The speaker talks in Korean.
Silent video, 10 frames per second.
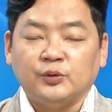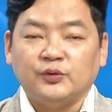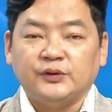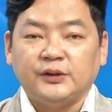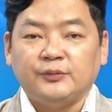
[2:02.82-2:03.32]
또
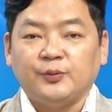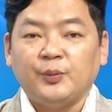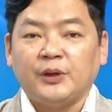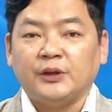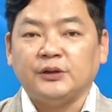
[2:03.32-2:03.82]

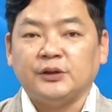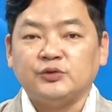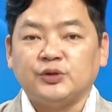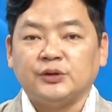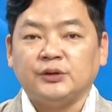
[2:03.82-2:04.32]
스레드뿐만 아니라
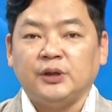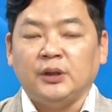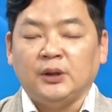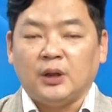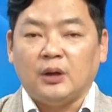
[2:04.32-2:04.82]
최근에
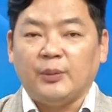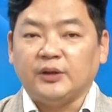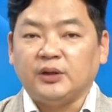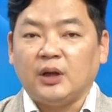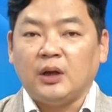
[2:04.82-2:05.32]
어,
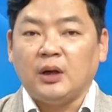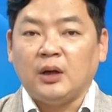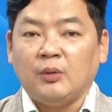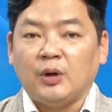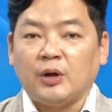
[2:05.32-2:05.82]

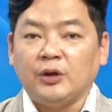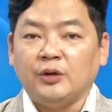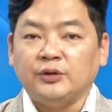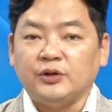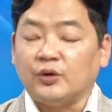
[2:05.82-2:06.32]
메타와
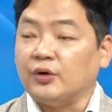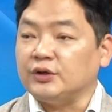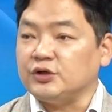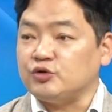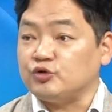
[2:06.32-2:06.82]
관련된 여러
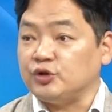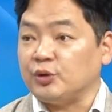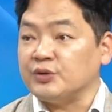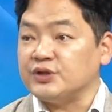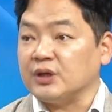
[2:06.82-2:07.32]
가지 이슈들이
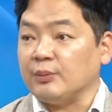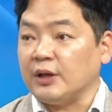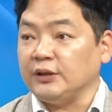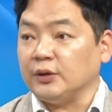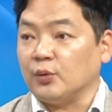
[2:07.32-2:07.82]
굉장히
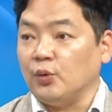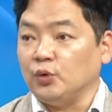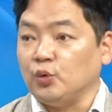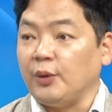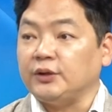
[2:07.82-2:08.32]
많이 있고
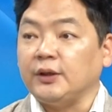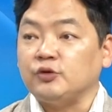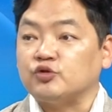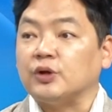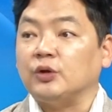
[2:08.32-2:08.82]
또 네. 메타의
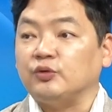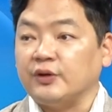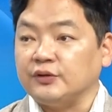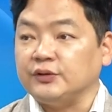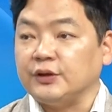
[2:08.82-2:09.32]
주가도
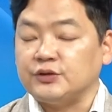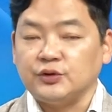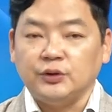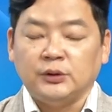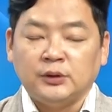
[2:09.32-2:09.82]
상승했죠.
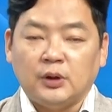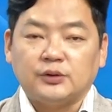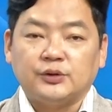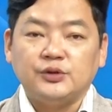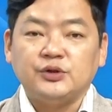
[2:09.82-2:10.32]
어,
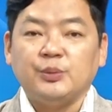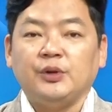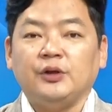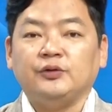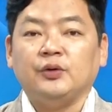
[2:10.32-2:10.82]
그런
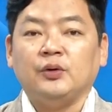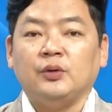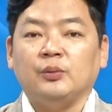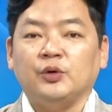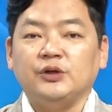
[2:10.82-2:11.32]
측면에서
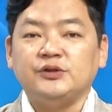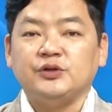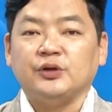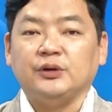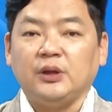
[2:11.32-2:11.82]
뭐
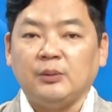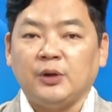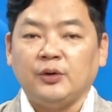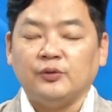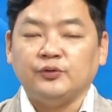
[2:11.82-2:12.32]
일시적인
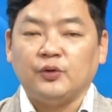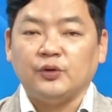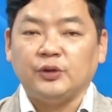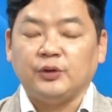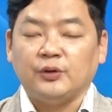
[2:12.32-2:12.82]
테마
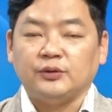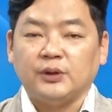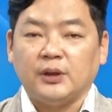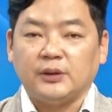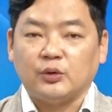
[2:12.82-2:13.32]
형성이
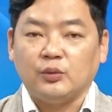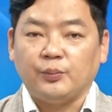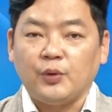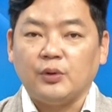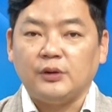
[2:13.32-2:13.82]
되었다라고
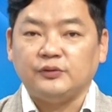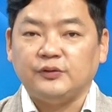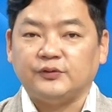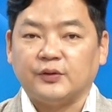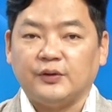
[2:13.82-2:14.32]
평가할 수
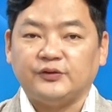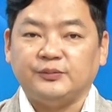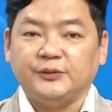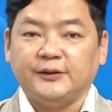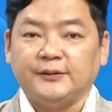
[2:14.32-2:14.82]
있을 것
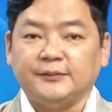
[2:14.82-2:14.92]
같습니다.